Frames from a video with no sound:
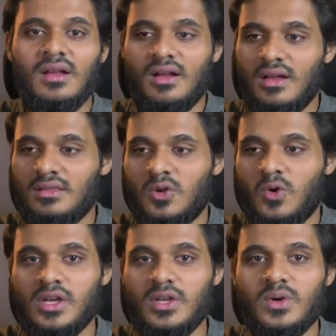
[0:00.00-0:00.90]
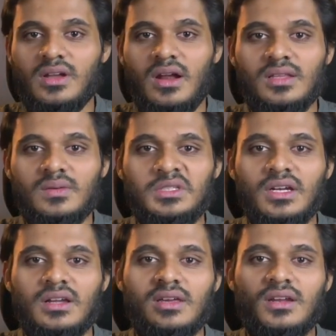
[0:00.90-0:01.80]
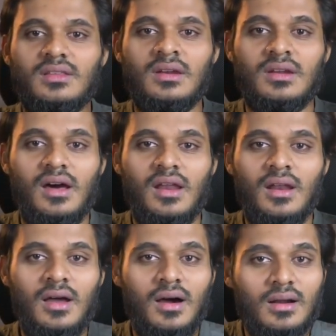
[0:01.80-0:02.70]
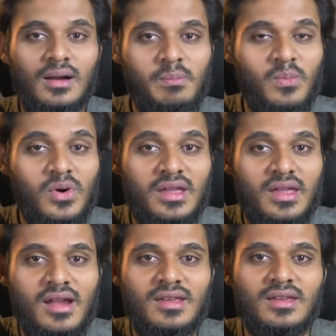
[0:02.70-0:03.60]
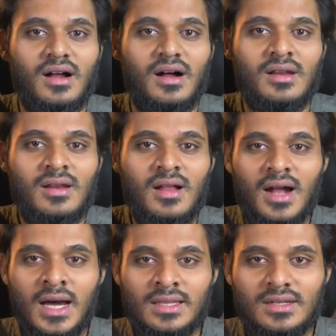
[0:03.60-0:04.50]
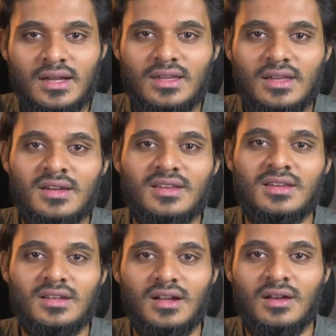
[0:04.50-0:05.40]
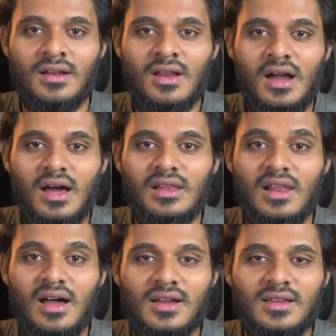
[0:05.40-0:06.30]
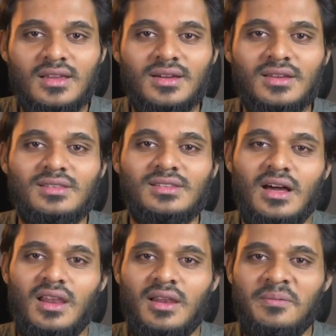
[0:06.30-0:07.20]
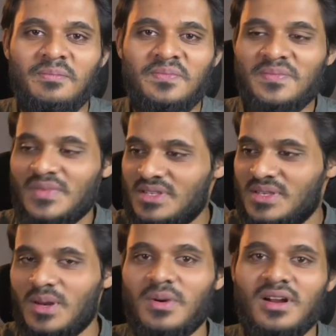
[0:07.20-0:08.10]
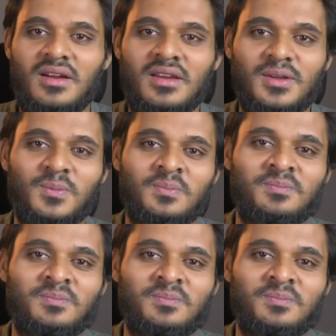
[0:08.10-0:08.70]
அந்த குகையுடைய கதவு திறக்கிறது என்றால் ரப்பு கேட்கிறான் அதை அங்கீகரிக்கிறான் அல்லாஹ் அங்கீகரித்தால் சிரமங்கள் நீளும்